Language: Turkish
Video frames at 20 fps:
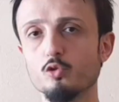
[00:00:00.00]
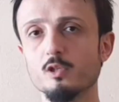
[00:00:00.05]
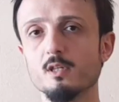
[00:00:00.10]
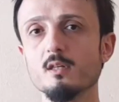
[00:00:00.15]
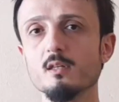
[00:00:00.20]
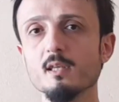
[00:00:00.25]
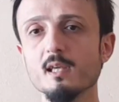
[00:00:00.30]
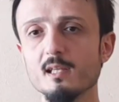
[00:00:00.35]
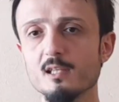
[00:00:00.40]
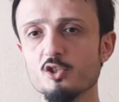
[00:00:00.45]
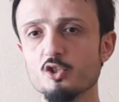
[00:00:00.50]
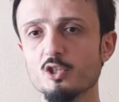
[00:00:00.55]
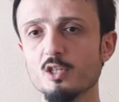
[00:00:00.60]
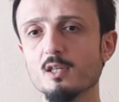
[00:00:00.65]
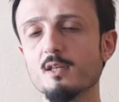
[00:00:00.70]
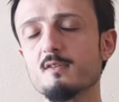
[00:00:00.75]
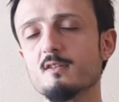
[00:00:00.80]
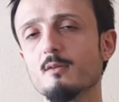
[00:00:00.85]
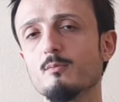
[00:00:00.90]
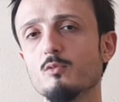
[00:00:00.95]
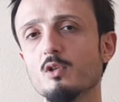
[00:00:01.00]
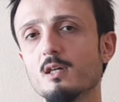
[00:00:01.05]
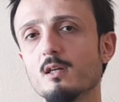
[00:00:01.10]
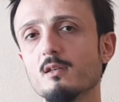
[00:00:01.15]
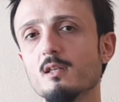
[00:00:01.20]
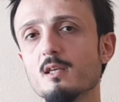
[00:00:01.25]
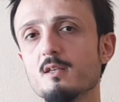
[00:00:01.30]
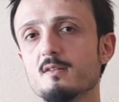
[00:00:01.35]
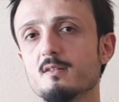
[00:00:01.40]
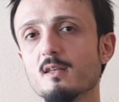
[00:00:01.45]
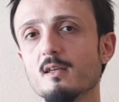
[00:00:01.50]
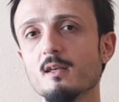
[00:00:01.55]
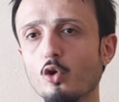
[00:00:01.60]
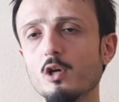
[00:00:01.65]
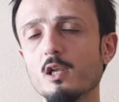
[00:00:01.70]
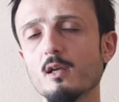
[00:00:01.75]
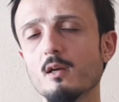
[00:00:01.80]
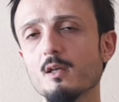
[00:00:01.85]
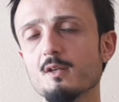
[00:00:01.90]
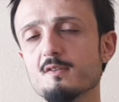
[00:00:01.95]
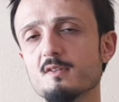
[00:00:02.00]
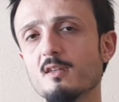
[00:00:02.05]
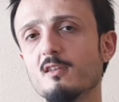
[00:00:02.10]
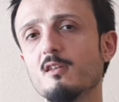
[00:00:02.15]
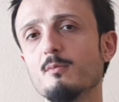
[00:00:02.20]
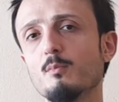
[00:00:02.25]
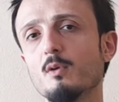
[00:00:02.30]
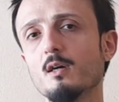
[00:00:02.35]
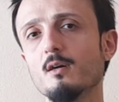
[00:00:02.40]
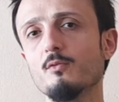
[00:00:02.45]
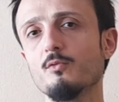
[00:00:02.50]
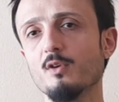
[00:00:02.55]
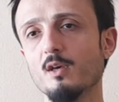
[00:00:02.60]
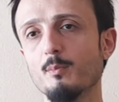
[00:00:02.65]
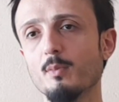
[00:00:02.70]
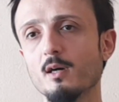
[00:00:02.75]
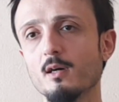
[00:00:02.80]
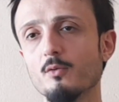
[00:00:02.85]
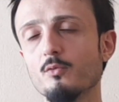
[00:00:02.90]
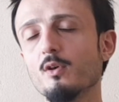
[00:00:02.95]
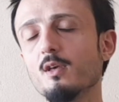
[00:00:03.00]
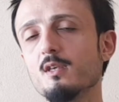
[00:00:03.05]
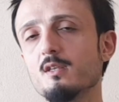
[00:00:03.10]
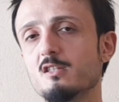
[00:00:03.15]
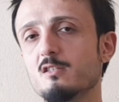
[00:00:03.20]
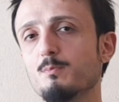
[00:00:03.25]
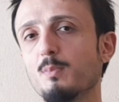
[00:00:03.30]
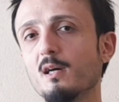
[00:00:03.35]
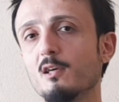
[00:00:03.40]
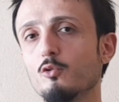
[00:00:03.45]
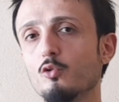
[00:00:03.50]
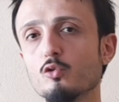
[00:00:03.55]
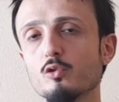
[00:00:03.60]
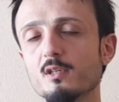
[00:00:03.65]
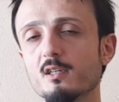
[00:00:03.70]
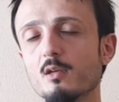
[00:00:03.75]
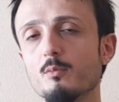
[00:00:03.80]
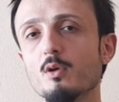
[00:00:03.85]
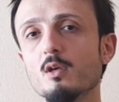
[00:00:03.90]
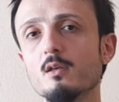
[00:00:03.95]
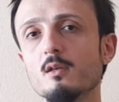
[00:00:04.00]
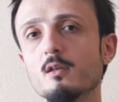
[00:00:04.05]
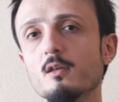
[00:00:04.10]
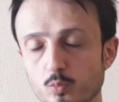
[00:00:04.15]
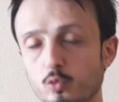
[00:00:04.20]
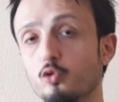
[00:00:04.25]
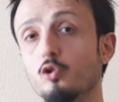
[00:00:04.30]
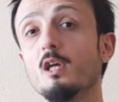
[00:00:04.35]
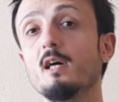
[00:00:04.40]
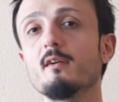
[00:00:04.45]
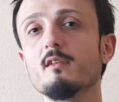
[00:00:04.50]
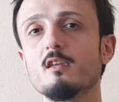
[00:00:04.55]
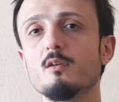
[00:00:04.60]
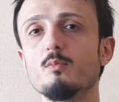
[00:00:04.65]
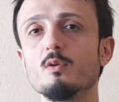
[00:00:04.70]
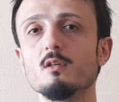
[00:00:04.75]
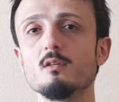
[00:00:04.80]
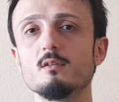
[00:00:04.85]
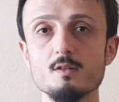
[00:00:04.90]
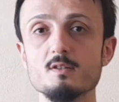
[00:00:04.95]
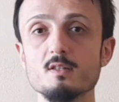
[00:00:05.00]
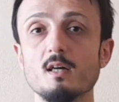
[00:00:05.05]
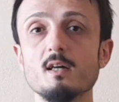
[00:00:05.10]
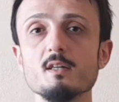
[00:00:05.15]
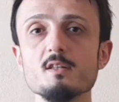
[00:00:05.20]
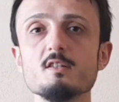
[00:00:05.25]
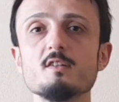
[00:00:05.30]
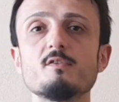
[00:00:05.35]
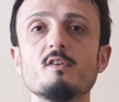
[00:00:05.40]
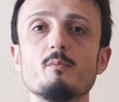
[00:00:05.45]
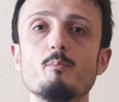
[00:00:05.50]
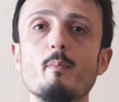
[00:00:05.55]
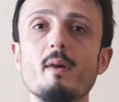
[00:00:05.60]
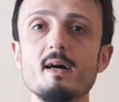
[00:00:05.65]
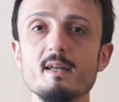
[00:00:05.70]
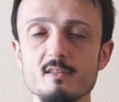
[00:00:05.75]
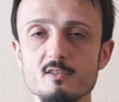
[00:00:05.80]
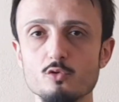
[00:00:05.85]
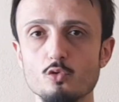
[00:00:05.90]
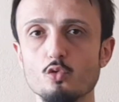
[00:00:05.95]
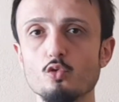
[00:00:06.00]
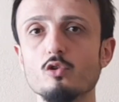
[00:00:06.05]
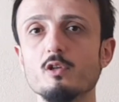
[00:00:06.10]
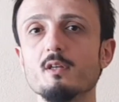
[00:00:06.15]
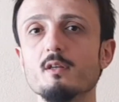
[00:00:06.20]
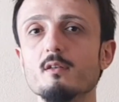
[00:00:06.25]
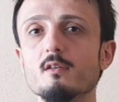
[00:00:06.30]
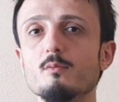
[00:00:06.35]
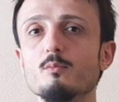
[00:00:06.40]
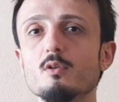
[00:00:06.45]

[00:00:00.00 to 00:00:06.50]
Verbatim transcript: bunların geliştiği kısımlarda ise kolera, sıtma, veba ve İspanyol gribi bunlar gibi, SARS ve MERS türleri